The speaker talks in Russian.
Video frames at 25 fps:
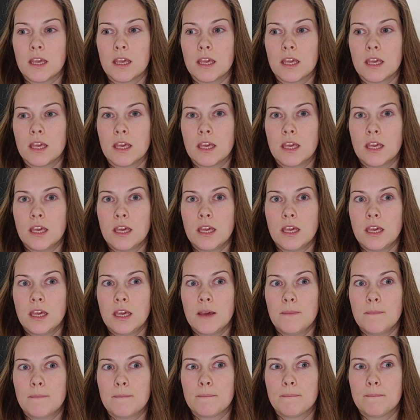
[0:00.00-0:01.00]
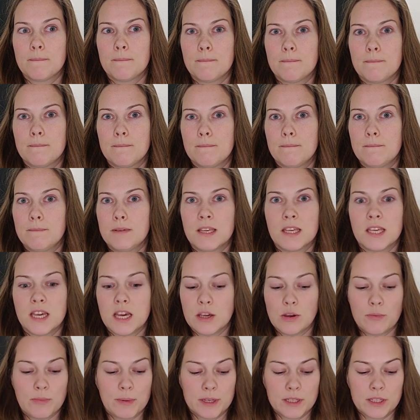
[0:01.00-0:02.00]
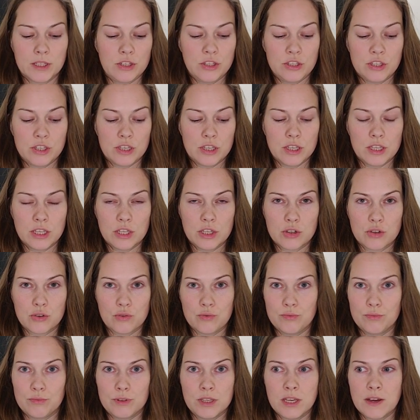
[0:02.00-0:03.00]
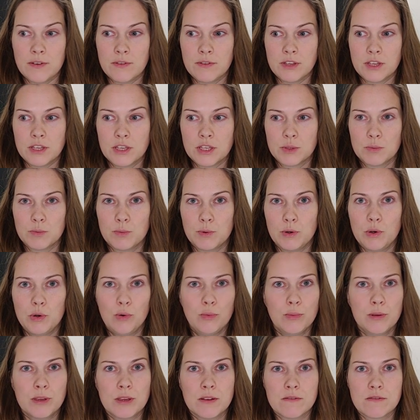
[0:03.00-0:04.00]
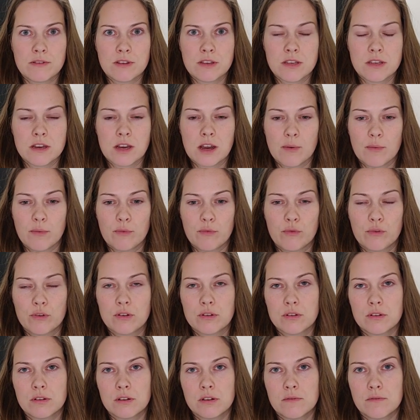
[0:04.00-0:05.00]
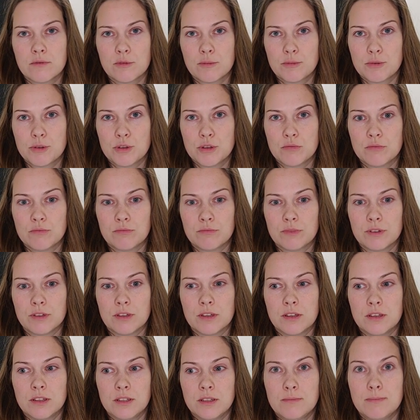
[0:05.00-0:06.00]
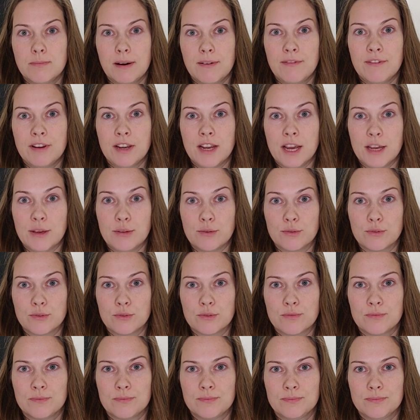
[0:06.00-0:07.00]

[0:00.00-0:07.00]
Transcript: И я ее практически не ношу. Я в ней не сплю, мне в ней некомфортно, в общем, избавляюсь.